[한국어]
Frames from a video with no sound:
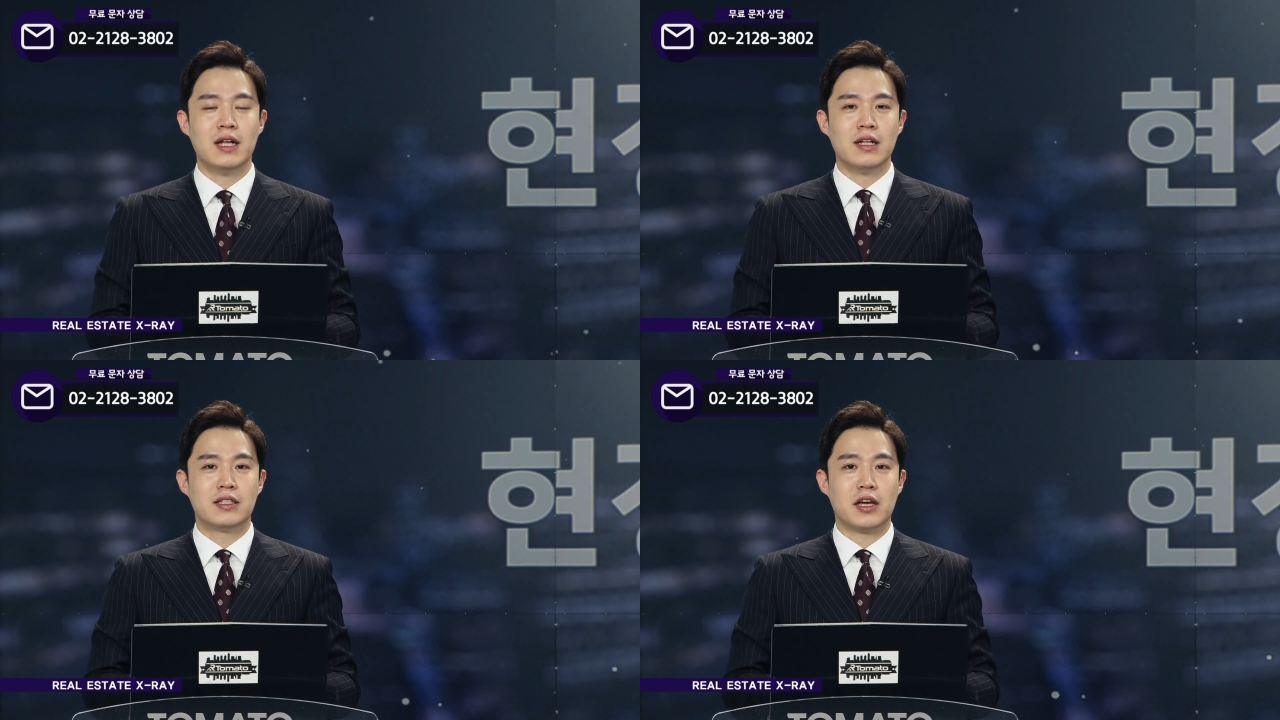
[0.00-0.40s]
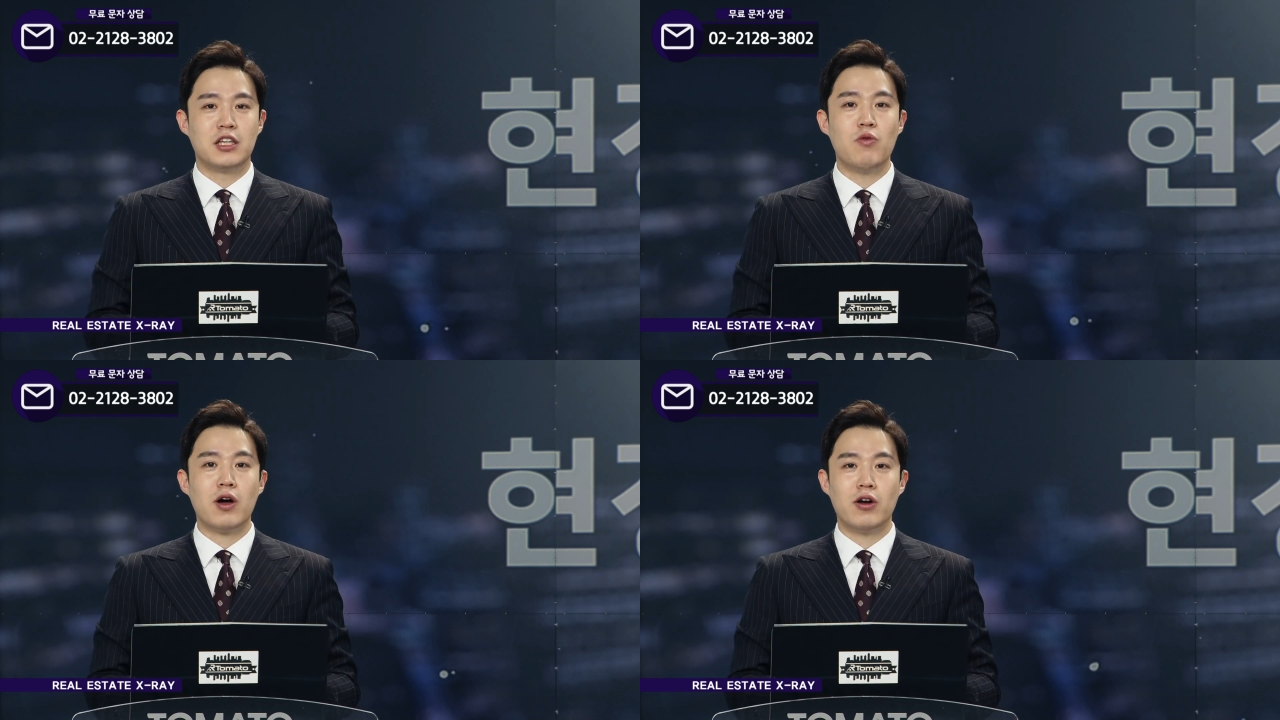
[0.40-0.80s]
자,
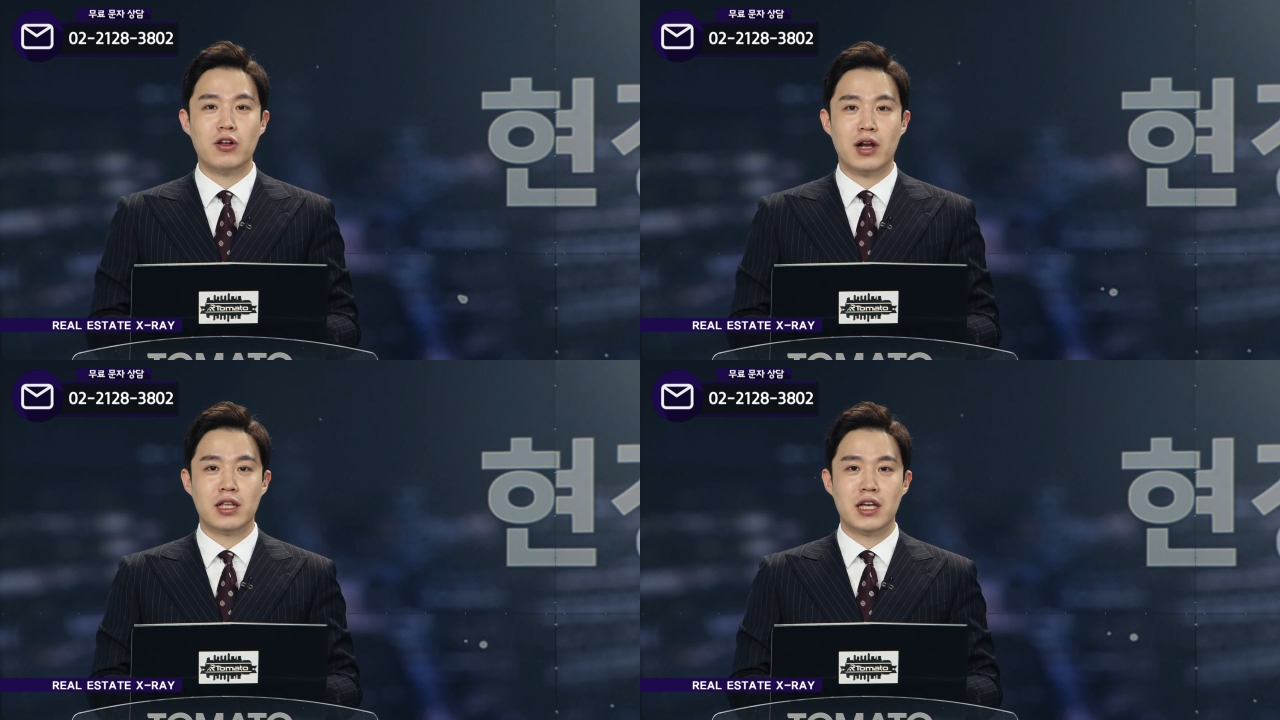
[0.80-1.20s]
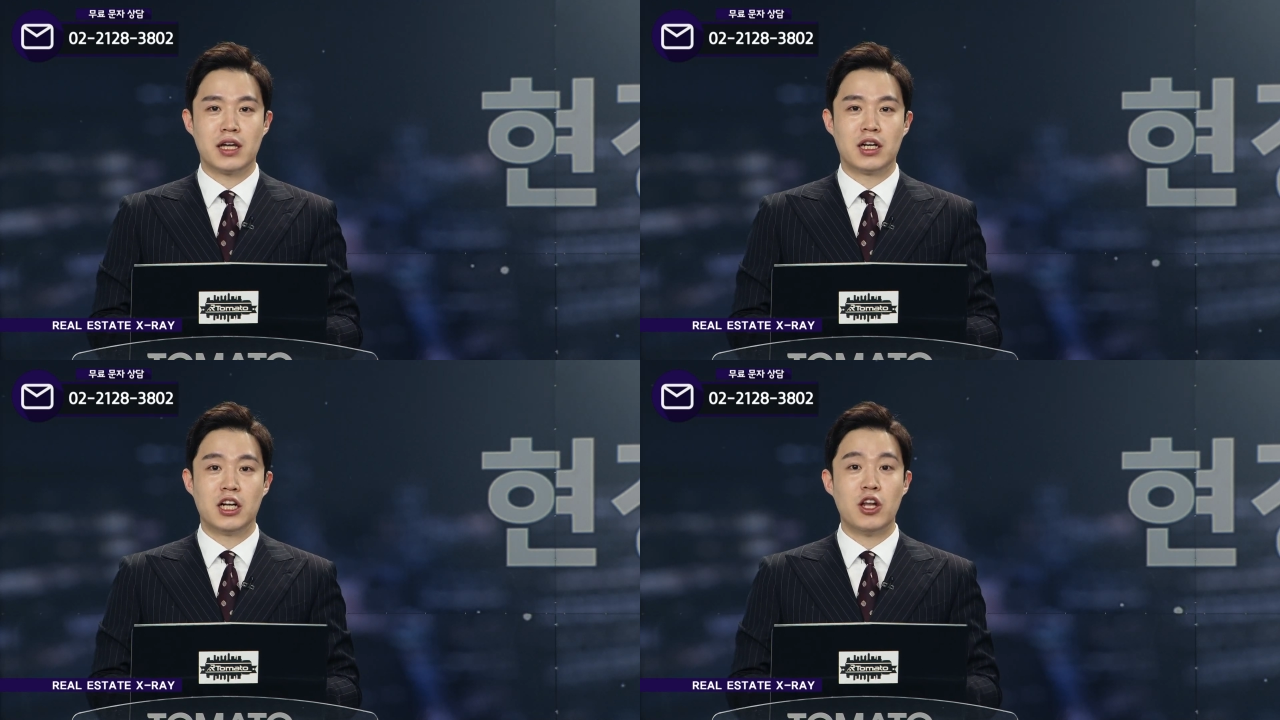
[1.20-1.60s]
이와 관련한
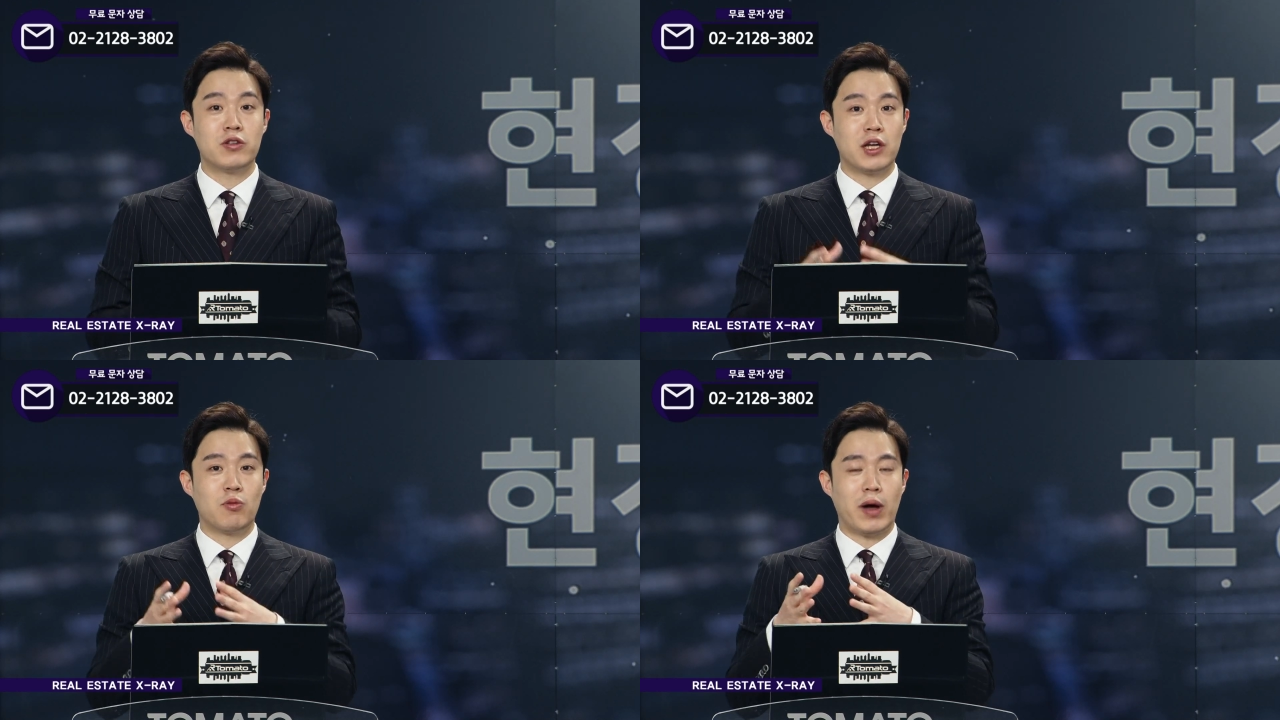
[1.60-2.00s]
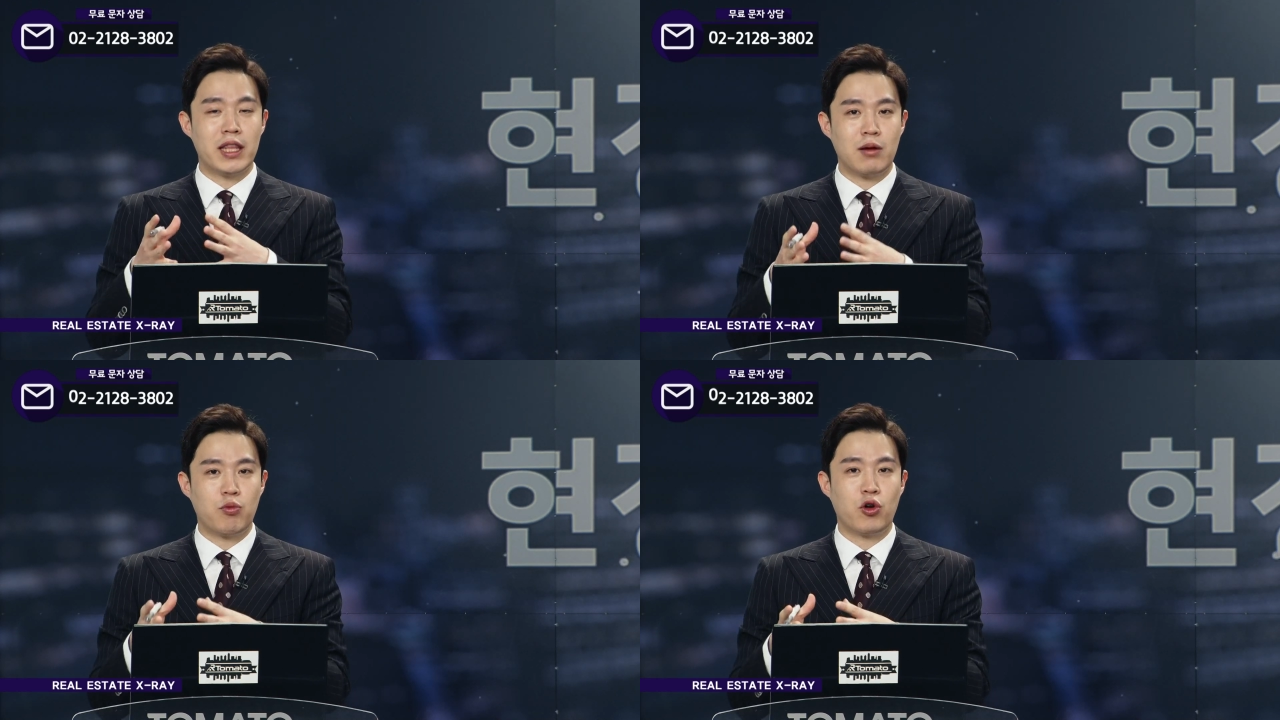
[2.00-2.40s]
이야기를 현장
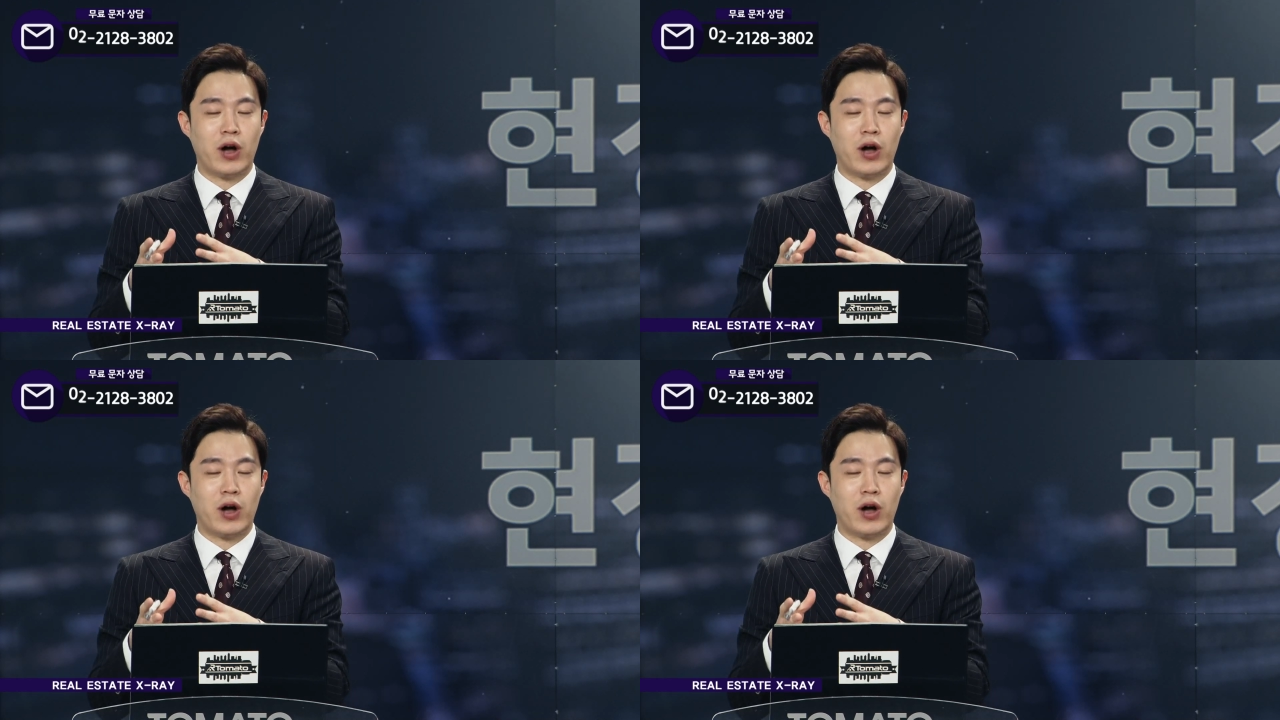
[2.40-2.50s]
만나보러